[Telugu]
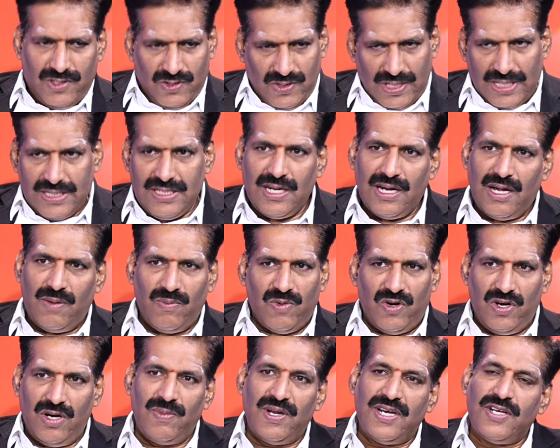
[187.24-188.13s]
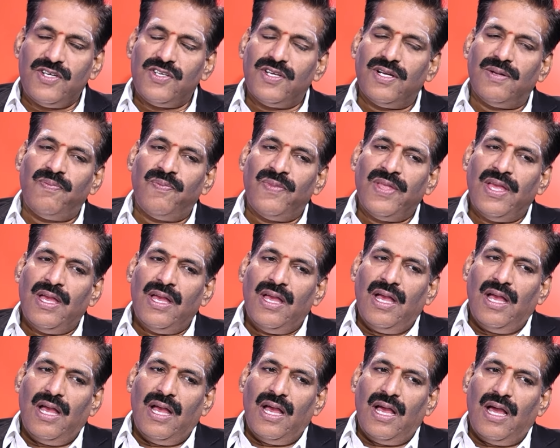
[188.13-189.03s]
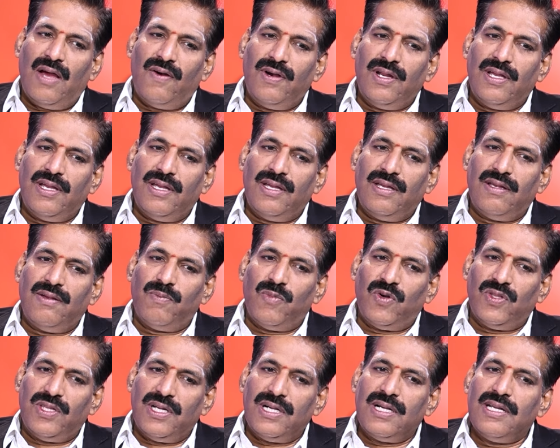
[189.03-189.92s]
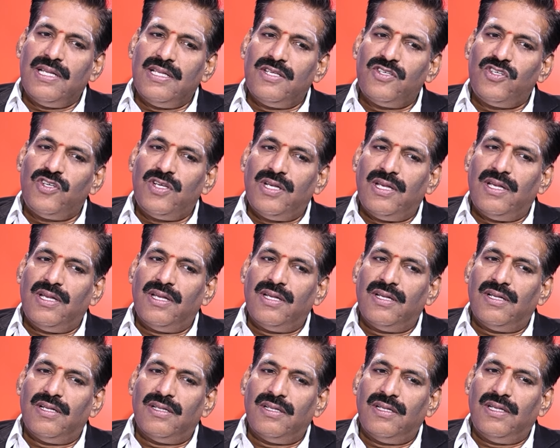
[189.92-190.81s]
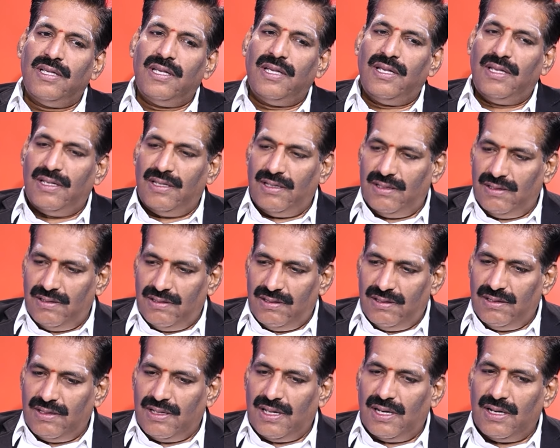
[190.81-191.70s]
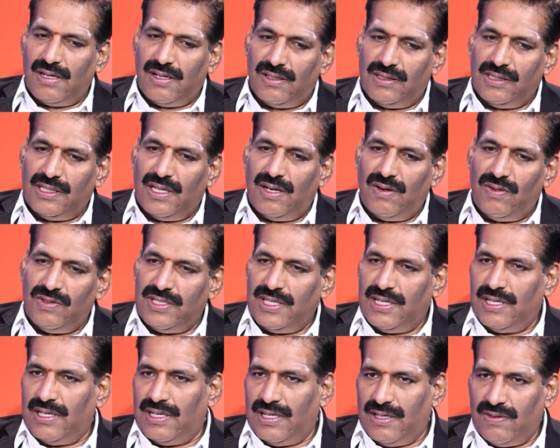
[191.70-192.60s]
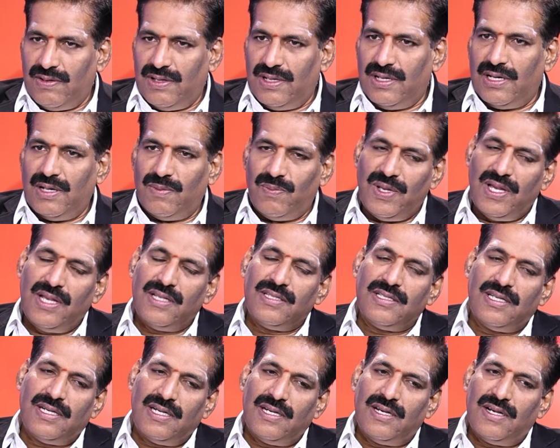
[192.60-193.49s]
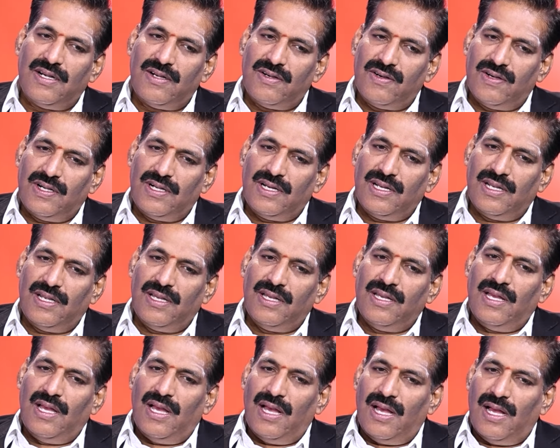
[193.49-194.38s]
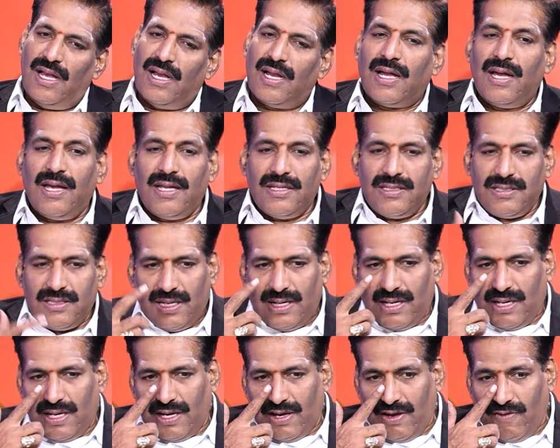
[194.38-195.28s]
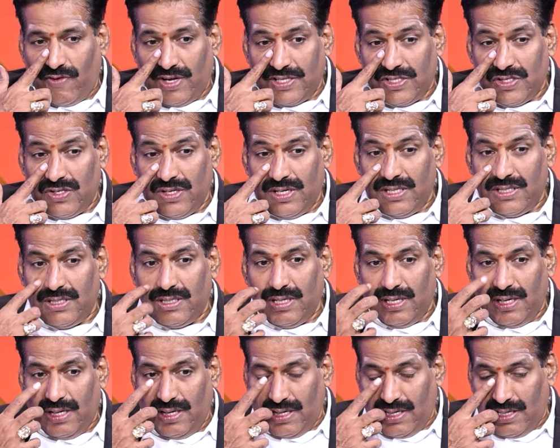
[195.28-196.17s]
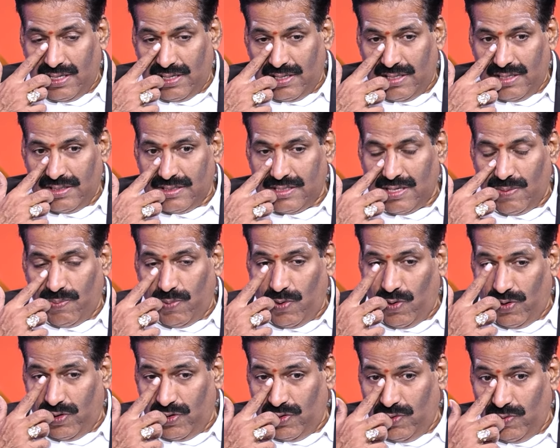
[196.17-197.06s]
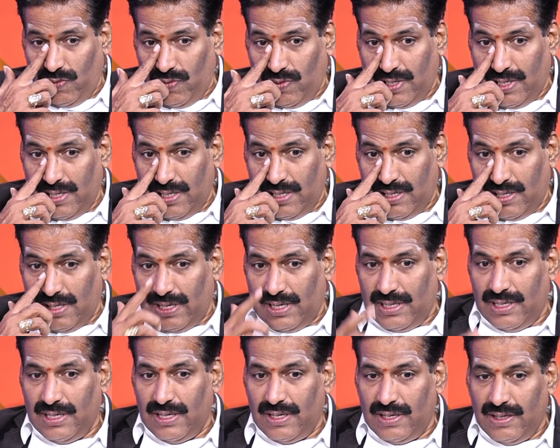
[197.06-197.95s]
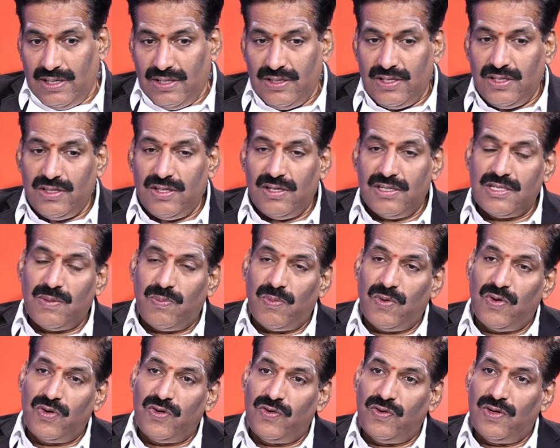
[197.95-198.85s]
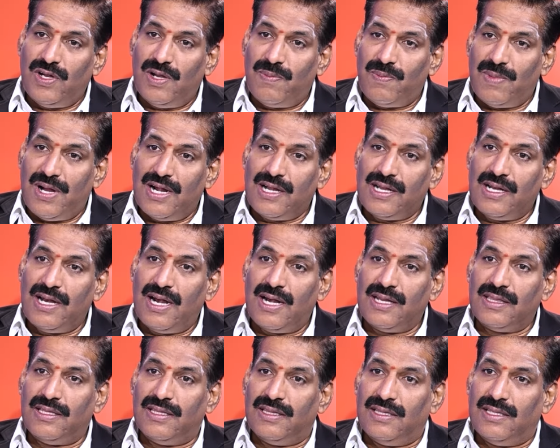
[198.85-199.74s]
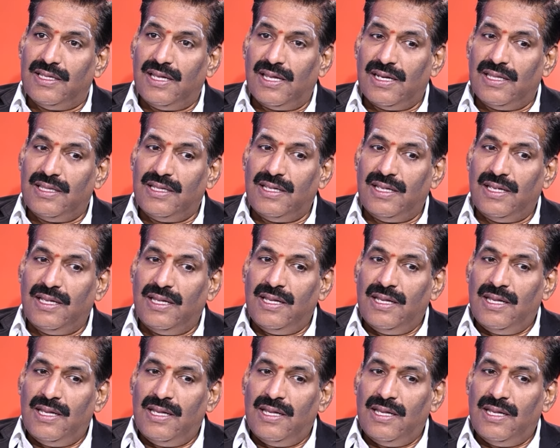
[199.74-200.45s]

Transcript: సహజంగా మొండి మనిషి ఆవిడ మొదటి నుంచి ఈ కలకత్తాలో జరిగినటువంటి అమ్మాయికి జరిగినటువంటి ఆ అఘాయత్యానికి ఫస్ట్ నుంచి సపోర్టివ్గా అంటే నిందితులు సపోర్టివ్గా మాట్లాడుతుంది అన్నది